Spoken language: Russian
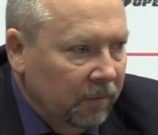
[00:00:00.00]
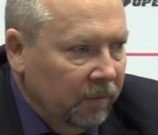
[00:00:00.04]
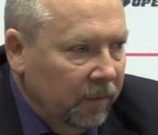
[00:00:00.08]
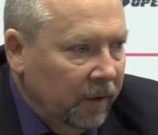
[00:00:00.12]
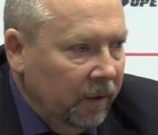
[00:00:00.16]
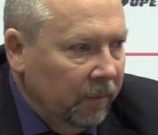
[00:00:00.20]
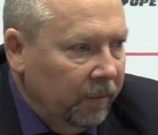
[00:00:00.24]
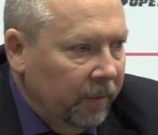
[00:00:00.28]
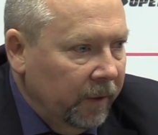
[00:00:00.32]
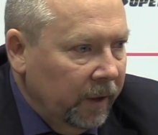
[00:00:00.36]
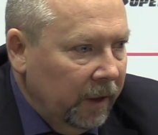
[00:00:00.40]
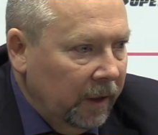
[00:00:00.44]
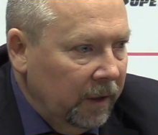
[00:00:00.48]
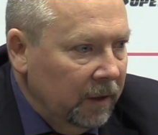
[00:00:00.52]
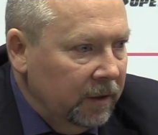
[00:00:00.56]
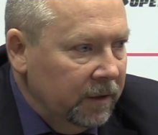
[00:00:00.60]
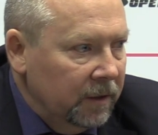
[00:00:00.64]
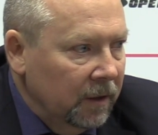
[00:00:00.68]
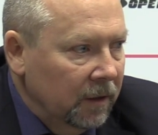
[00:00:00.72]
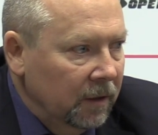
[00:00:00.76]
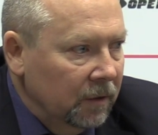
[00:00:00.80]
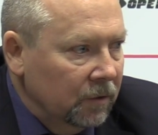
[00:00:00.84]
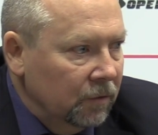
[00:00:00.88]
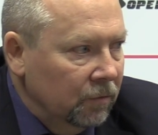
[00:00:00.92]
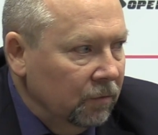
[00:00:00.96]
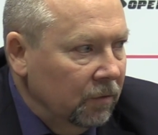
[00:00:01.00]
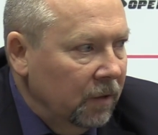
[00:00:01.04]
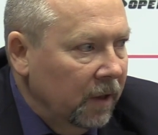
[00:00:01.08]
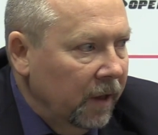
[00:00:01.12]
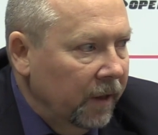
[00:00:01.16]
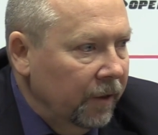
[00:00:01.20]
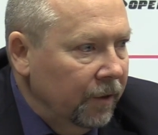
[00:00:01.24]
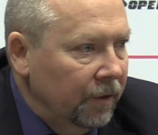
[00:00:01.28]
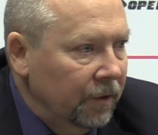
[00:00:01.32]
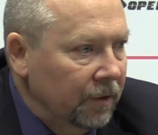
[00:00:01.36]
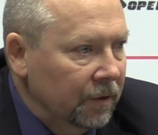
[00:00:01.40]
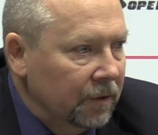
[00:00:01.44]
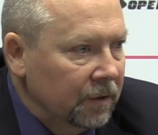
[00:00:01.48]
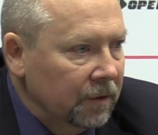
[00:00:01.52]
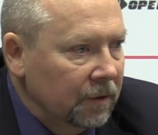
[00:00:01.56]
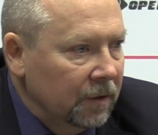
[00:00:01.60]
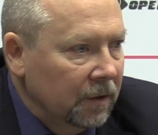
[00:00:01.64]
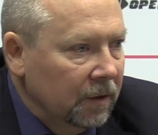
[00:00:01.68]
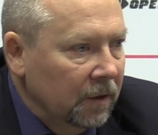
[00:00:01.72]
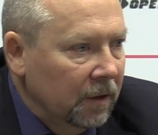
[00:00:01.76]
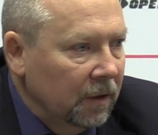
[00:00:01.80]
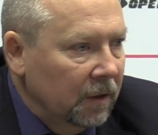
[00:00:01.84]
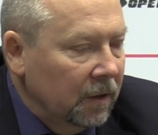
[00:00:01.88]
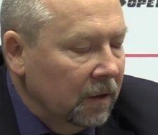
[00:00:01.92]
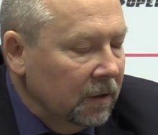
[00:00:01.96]
Мы прилетели сюда из
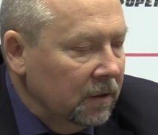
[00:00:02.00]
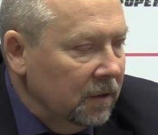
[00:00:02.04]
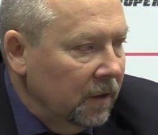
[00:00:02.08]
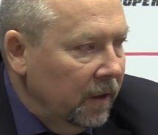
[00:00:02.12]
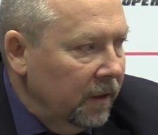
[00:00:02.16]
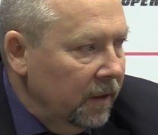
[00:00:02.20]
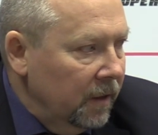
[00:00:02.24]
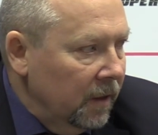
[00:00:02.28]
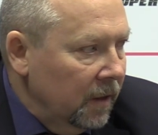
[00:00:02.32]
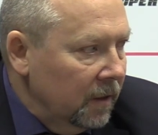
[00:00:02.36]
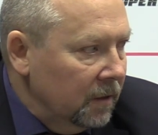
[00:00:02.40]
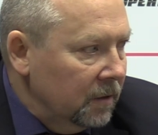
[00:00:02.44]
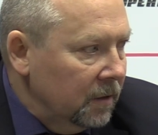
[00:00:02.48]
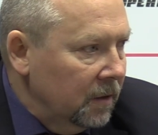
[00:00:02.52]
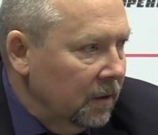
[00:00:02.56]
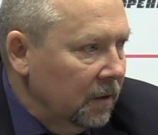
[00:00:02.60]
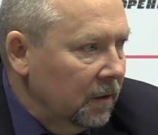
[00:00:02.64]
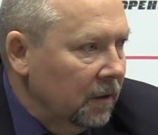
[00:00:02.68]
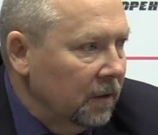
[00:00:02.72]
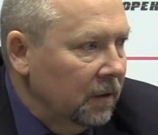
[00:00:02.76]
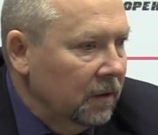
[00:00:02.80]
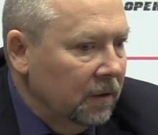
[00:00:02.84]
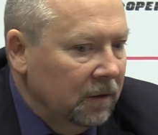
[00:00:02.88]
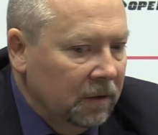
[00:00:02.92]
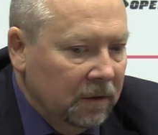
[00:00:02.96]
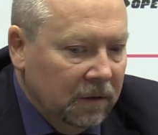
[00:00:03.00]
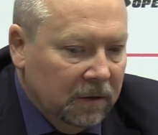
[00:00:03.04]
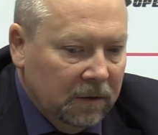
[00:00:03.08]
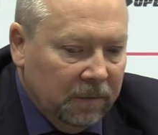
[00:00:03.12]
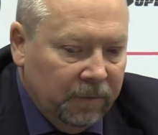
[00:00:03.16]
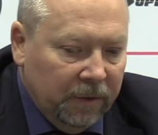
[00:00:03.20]
Красноярска.